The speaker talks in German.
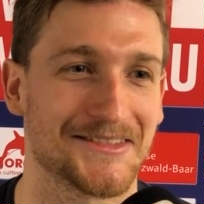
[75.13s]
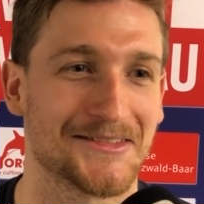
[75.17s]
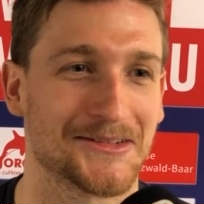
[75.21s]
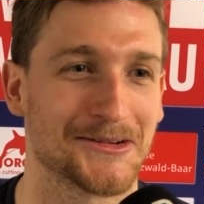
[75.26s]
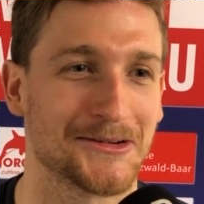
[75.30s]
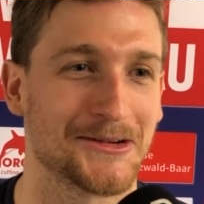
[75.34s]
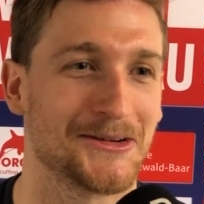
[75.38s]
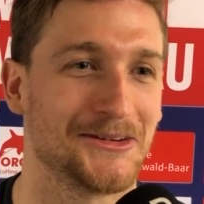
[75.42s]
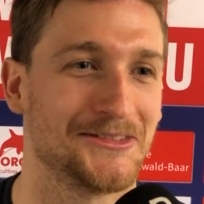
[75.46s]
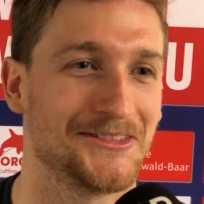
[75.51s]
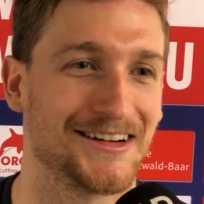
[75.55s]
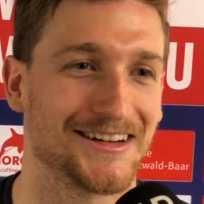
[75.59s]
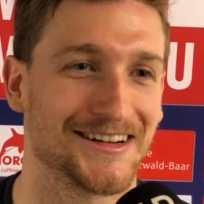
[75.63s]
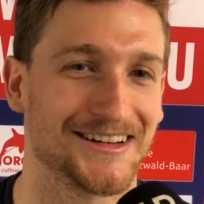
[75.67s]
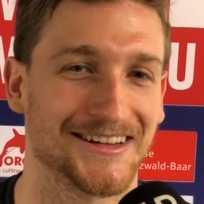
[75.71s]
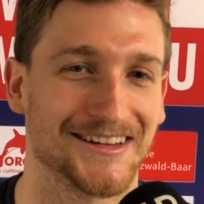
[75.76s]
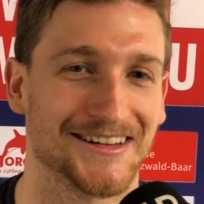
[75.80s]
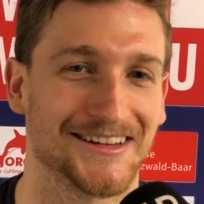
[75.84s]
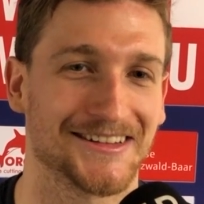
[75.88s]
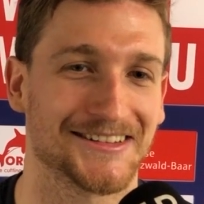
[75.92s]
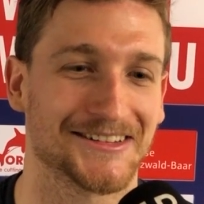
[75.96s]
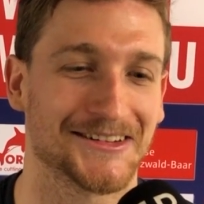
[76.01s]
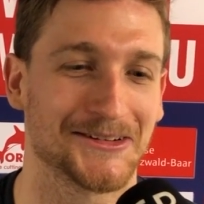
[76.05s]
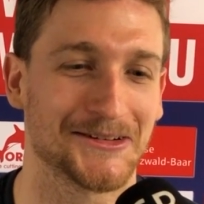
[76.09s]
früher war er
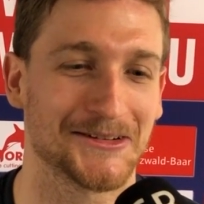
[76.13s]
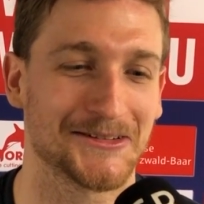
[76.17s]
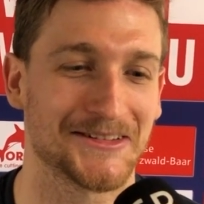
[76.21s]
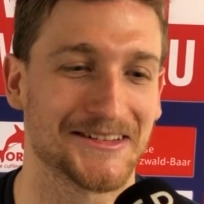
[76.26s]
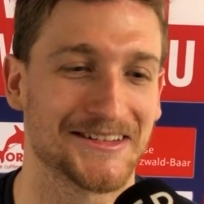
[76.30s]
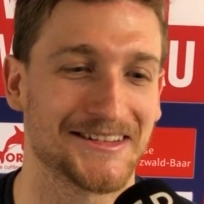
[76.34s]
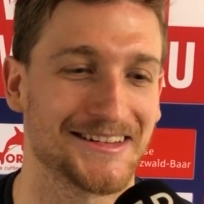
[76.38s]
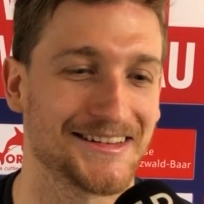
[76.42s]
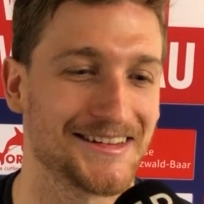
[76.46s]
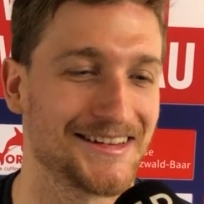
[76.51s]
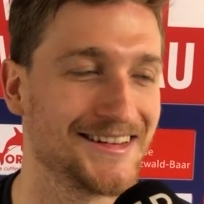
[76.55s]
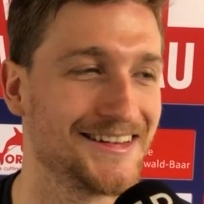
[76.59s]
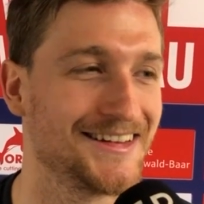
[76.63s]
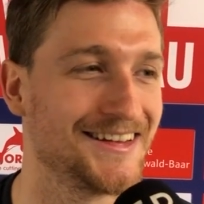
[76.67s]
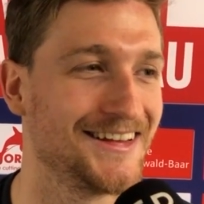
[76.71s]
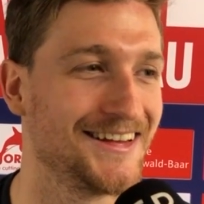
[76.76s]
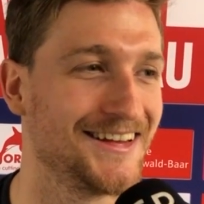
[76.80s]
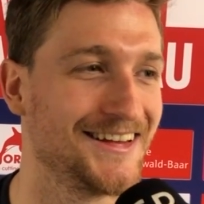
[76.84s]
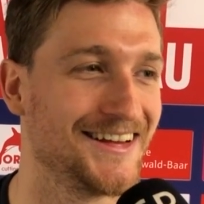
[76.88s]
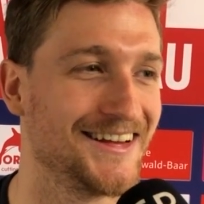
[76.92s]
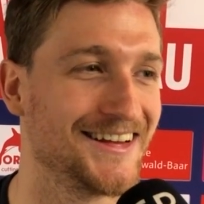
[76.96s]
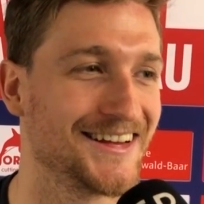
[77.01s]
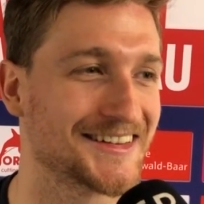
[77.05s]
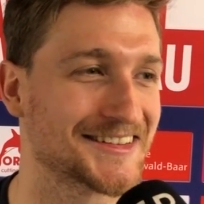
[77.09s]
da schon
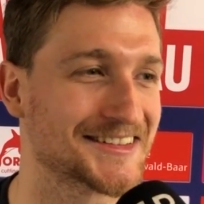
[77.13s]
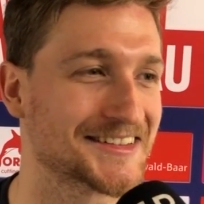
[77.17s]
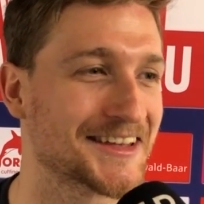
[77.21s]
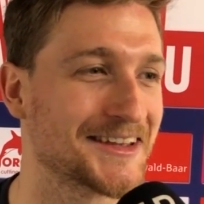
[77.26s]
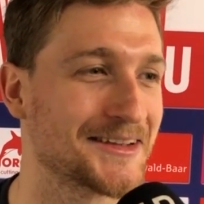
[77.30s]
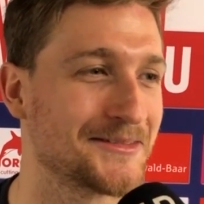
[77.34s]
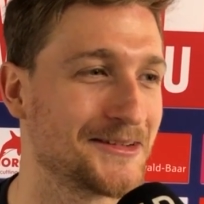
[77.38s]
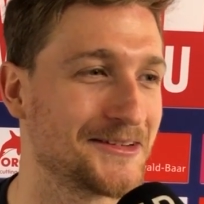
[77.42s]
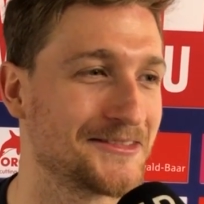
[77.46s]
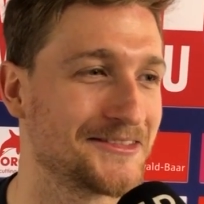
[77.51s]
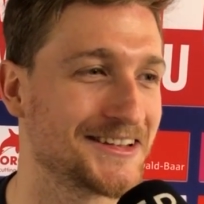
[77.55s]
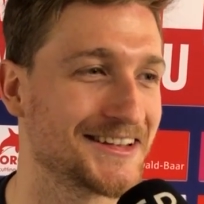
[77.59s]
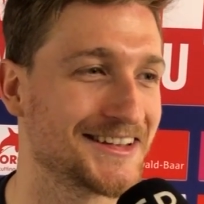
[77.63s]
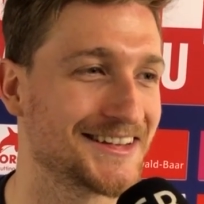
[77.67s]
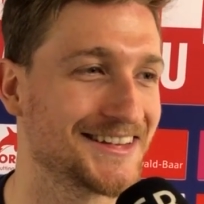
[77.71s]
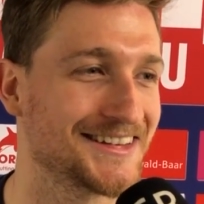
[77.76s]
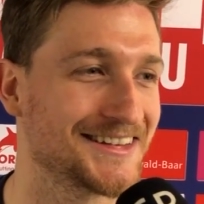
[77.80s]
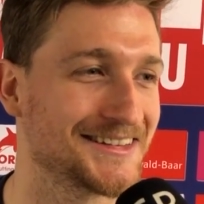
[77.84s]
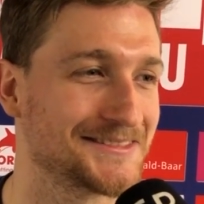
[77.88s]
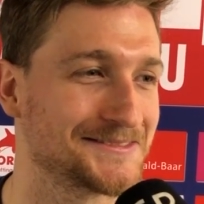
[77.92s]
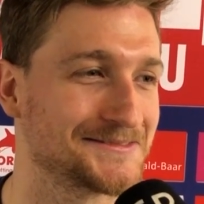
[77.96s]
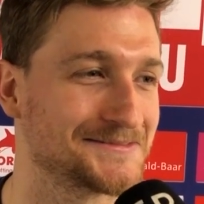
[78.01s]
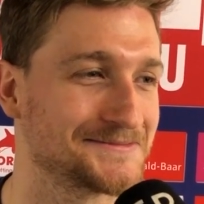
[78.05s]
extremer wie ich.